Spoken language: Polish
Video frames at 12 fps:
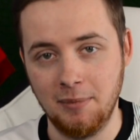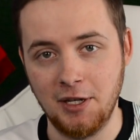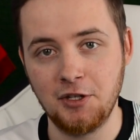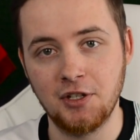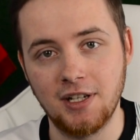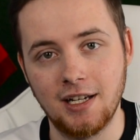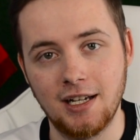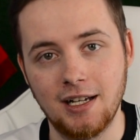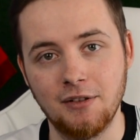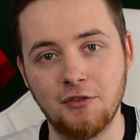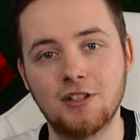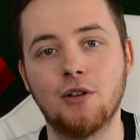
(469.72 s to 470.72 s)
będzie
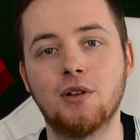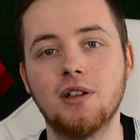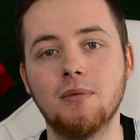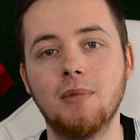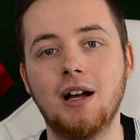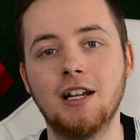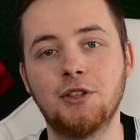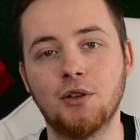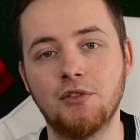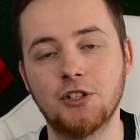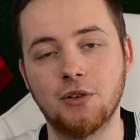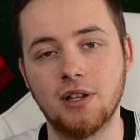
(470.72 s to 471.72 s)
na wysokim, ale
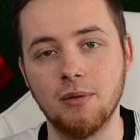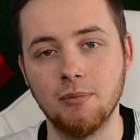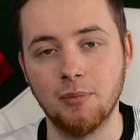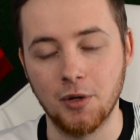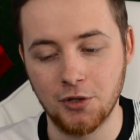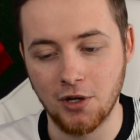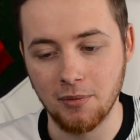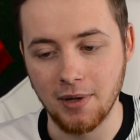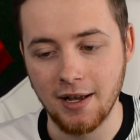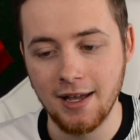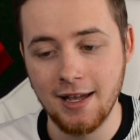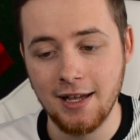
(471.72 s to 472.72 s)
to wysokim
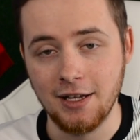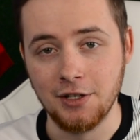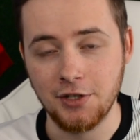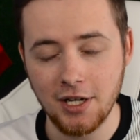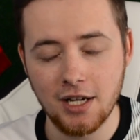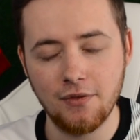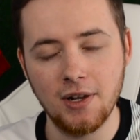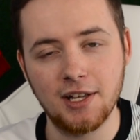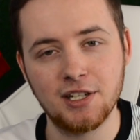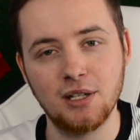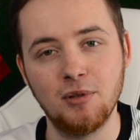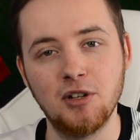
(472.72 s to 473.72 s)
poziomie. Dzięki
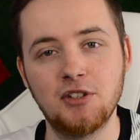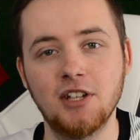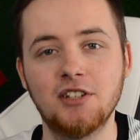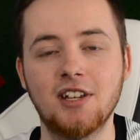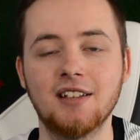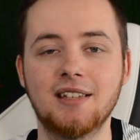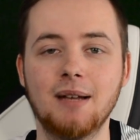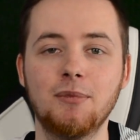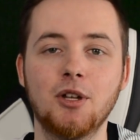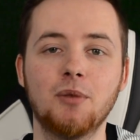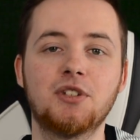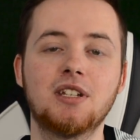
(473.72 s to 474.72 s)
wielkie, że byliście dzisiaj ze
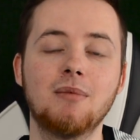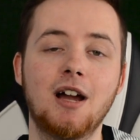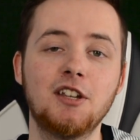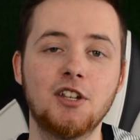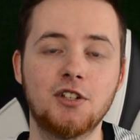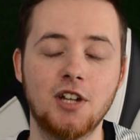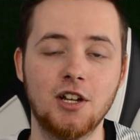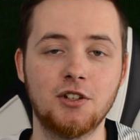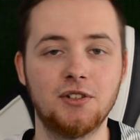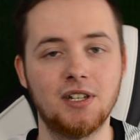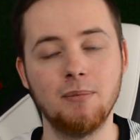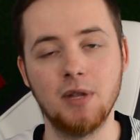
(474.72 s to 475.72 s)
mną, trzymajcie się,
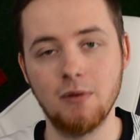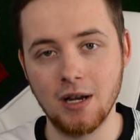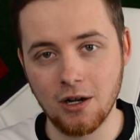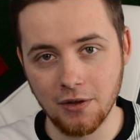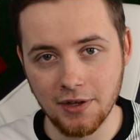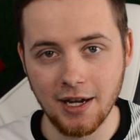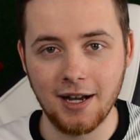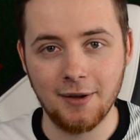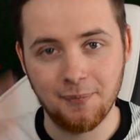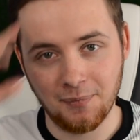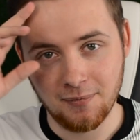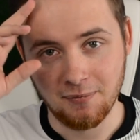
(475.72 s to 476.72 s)
życzę miłego
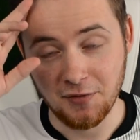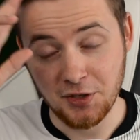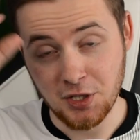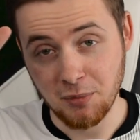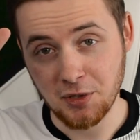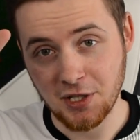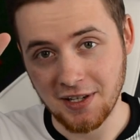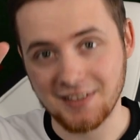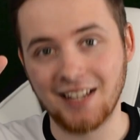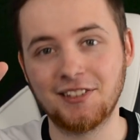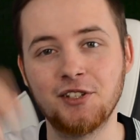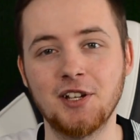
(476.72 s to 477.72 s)
dnia, widzimy się
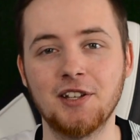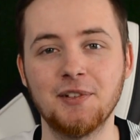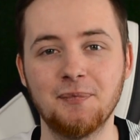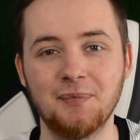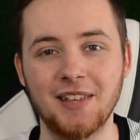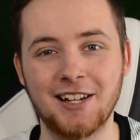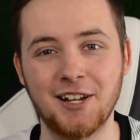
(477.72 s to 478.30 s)
za tydzień, na